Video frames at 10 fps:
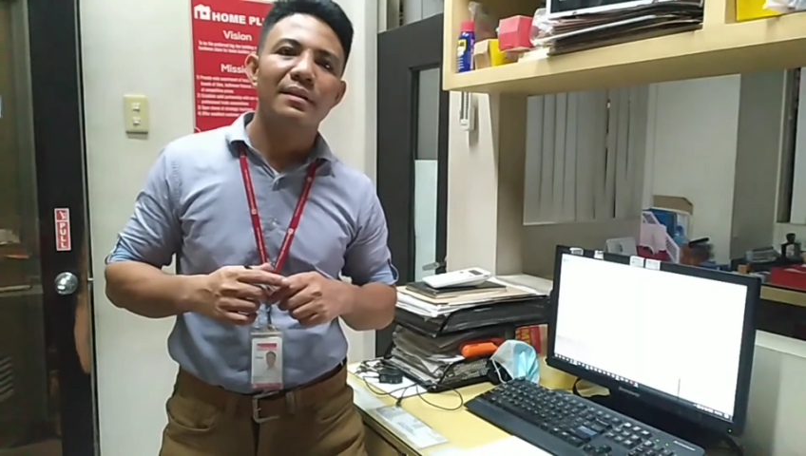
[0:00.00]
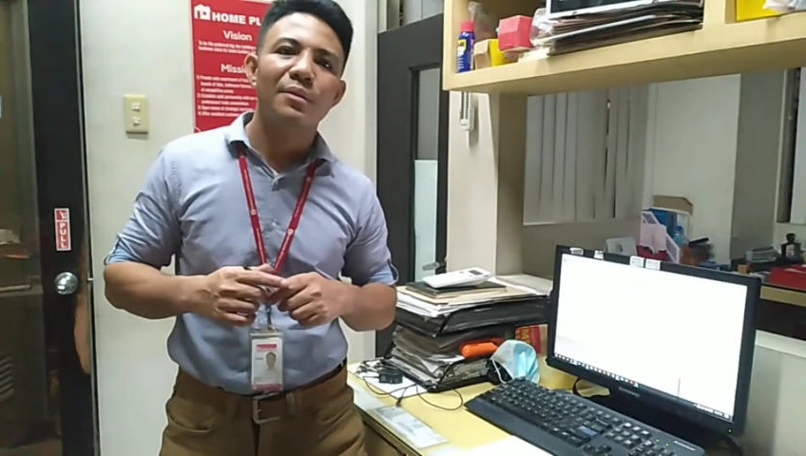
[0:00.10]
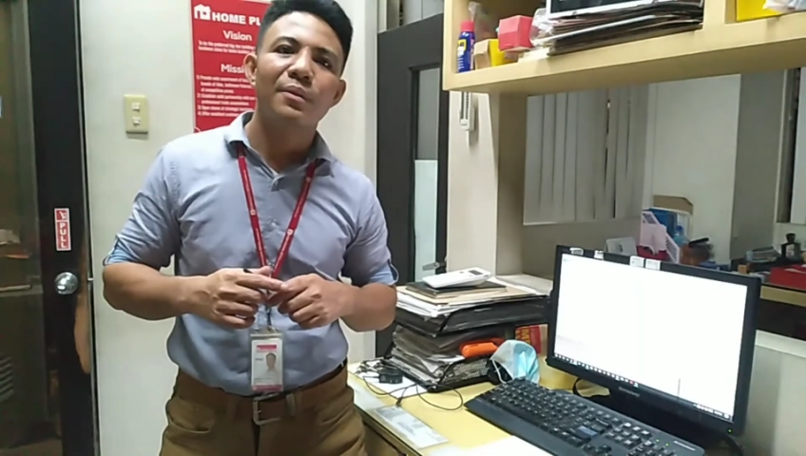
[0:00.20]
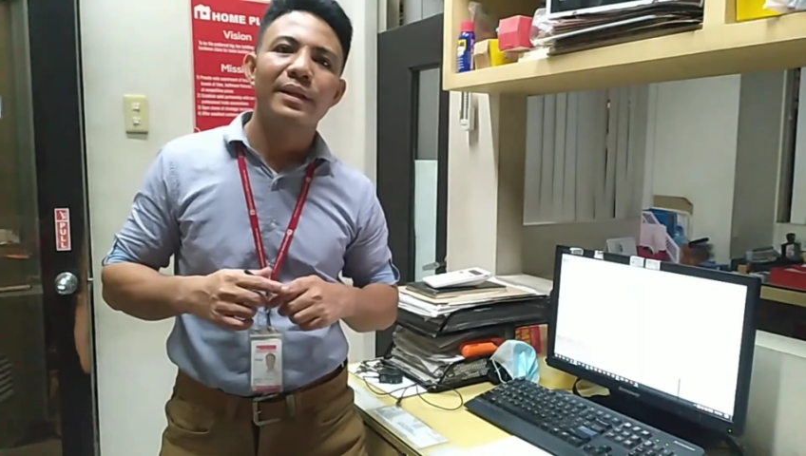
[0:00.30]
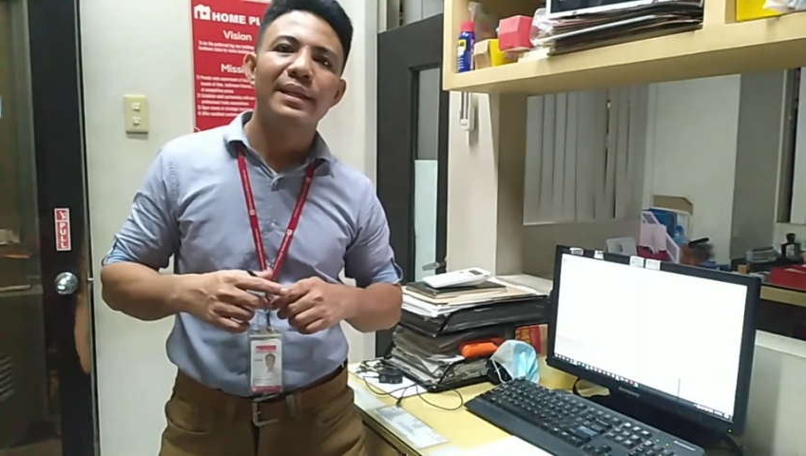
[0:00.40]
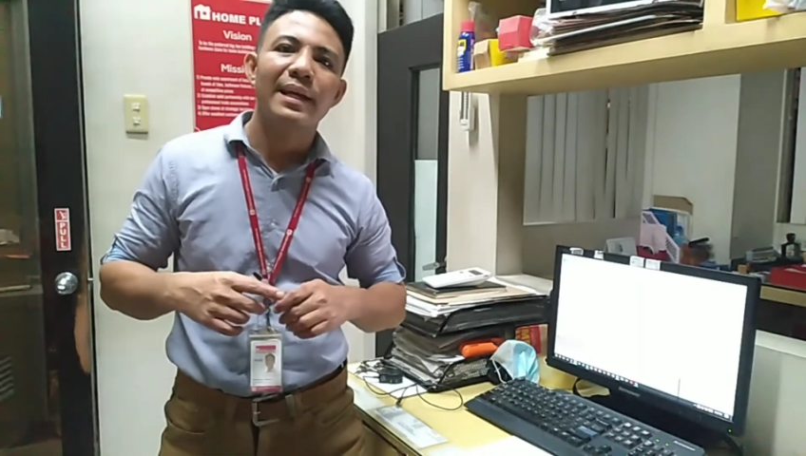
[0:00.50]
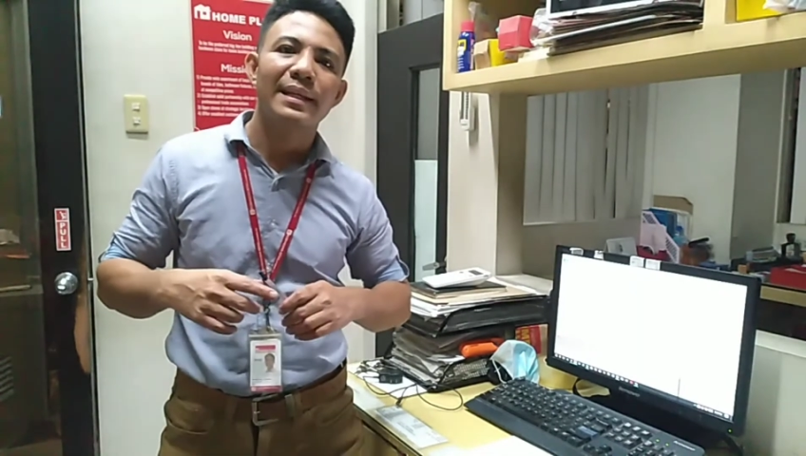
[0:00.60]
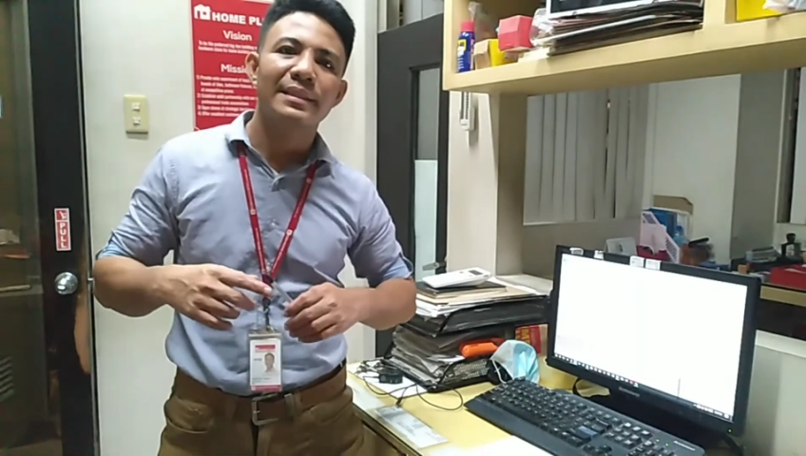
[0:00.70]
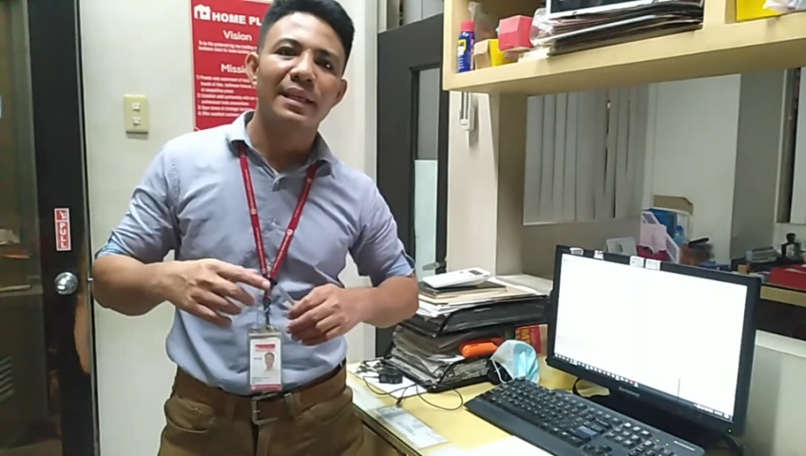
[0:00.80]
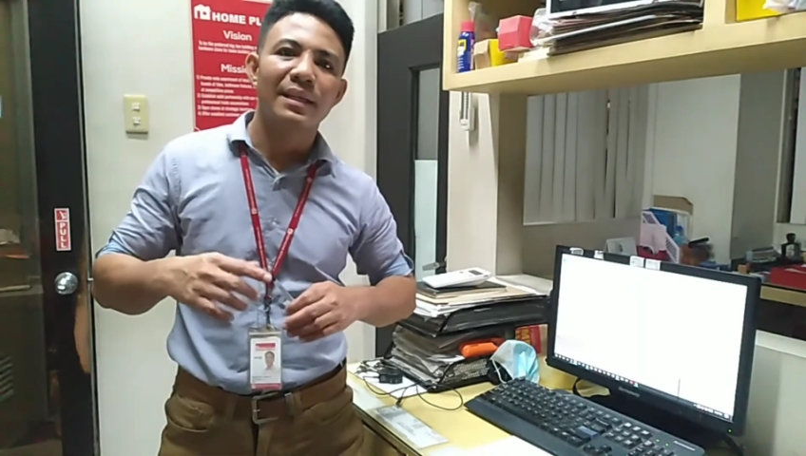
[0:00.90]
No worry
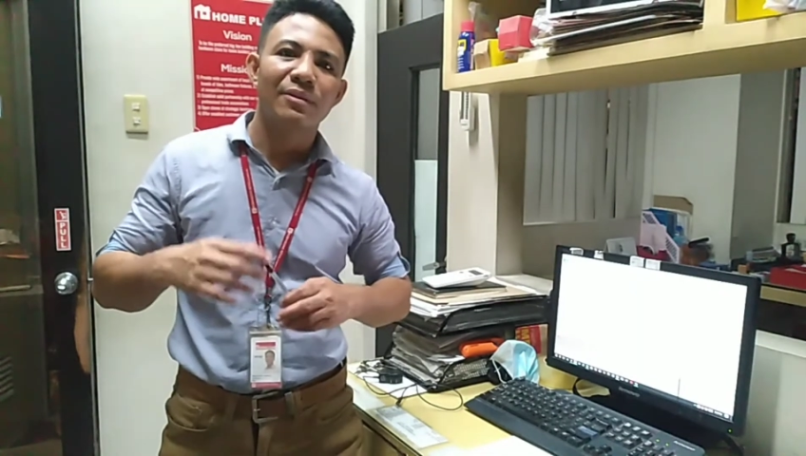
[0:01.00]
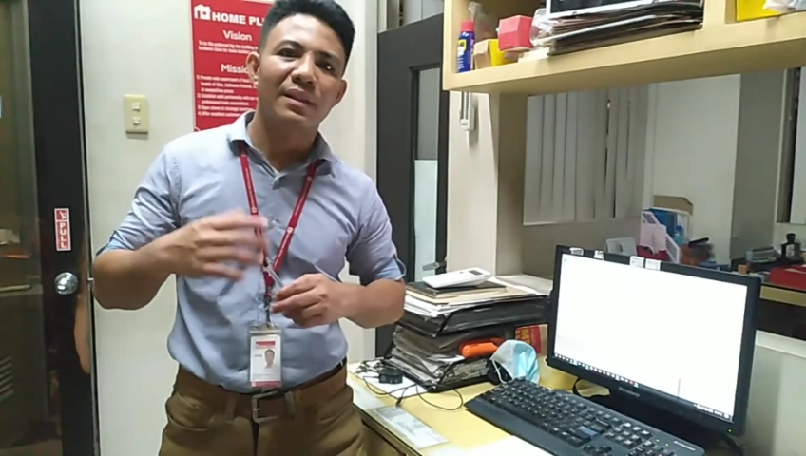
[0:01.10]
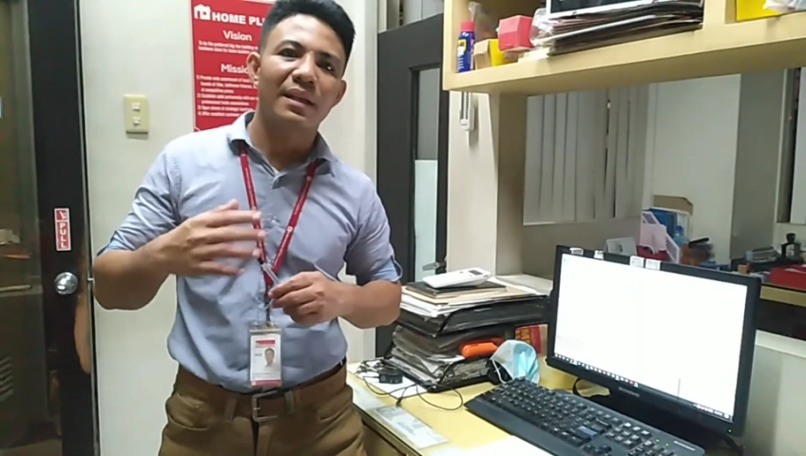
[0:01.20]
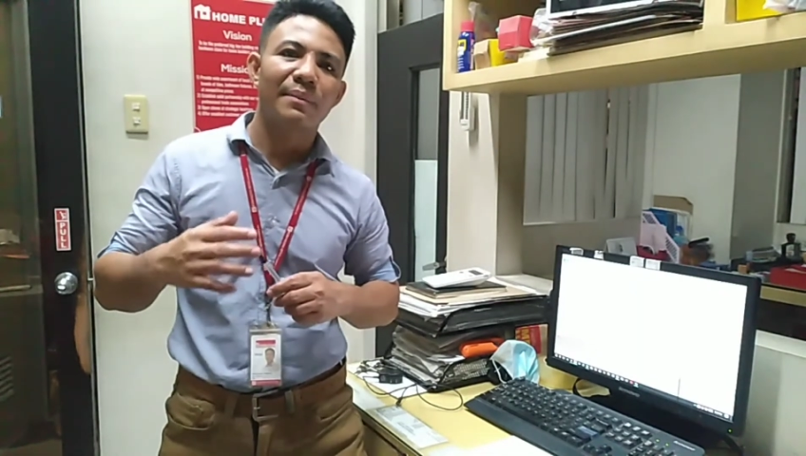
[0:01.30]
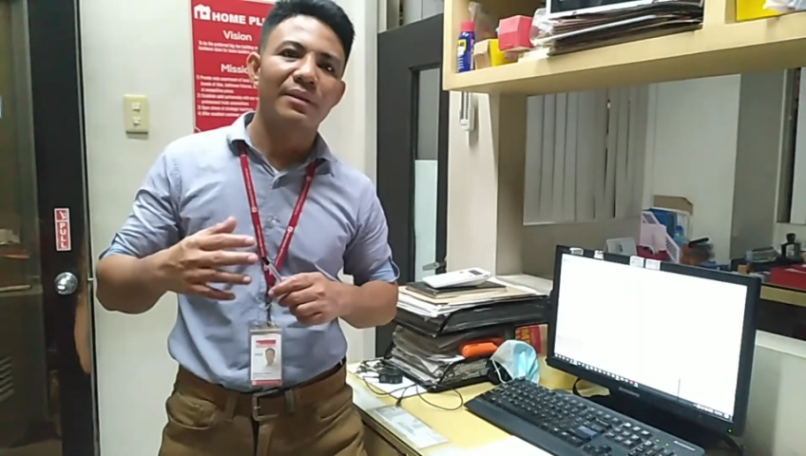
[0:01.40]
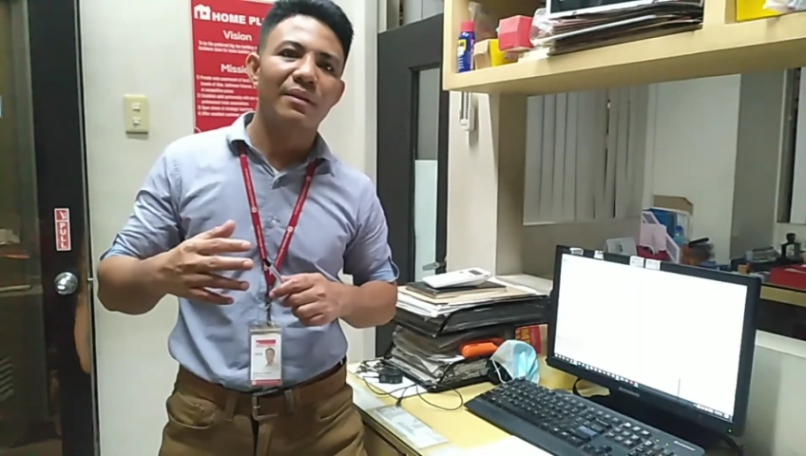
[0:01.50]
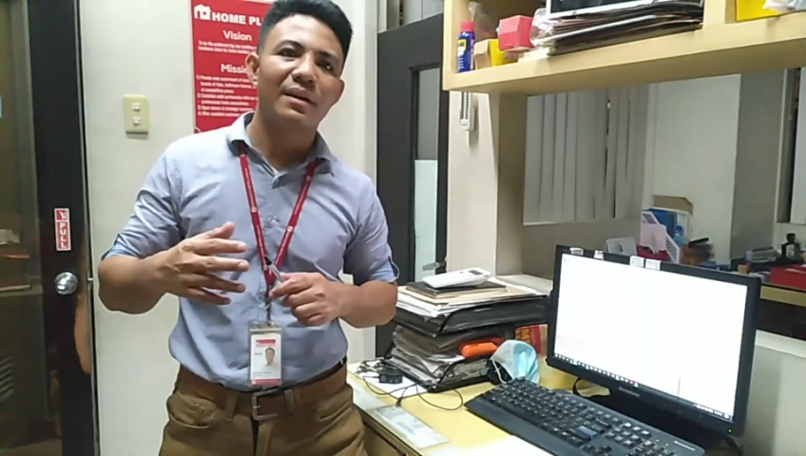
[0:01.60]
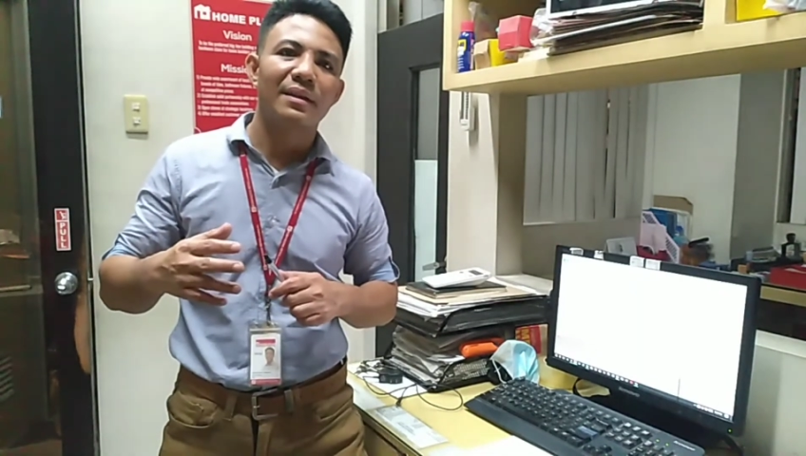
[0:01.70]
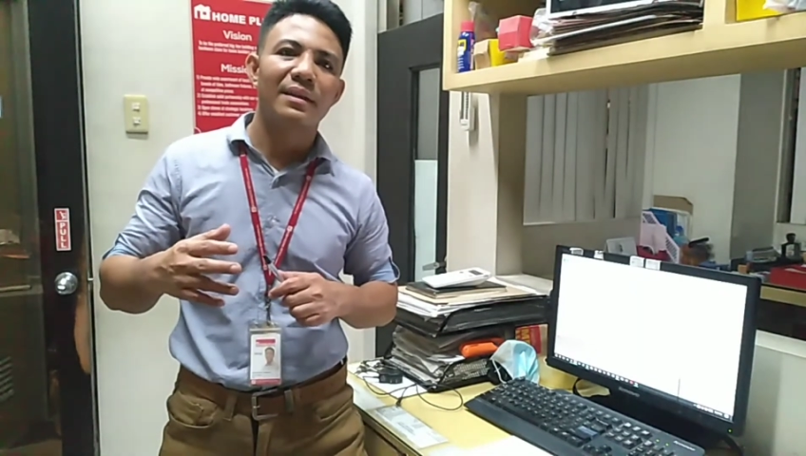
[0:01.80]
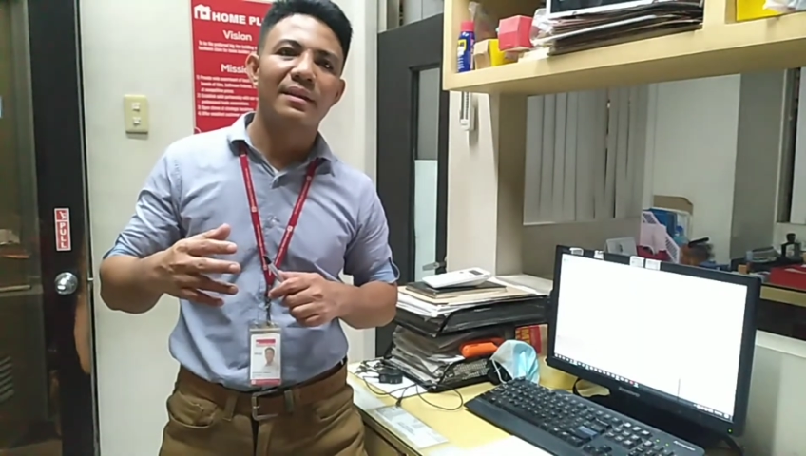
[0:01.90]
dahil sa likod na naman yung
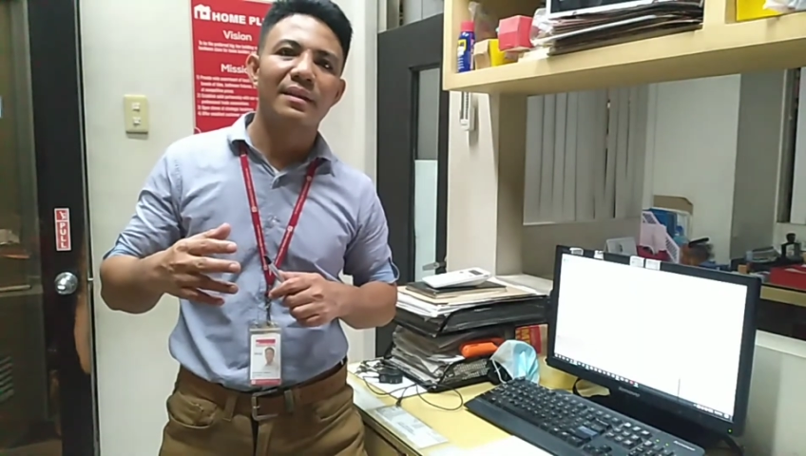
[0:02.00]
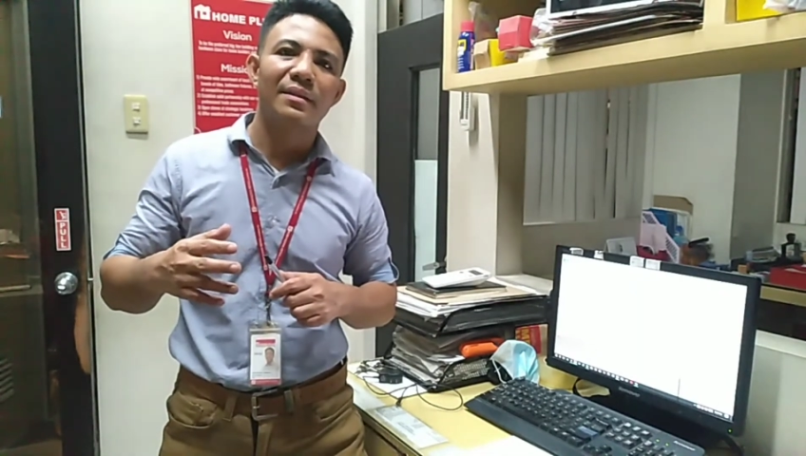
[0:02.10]
aking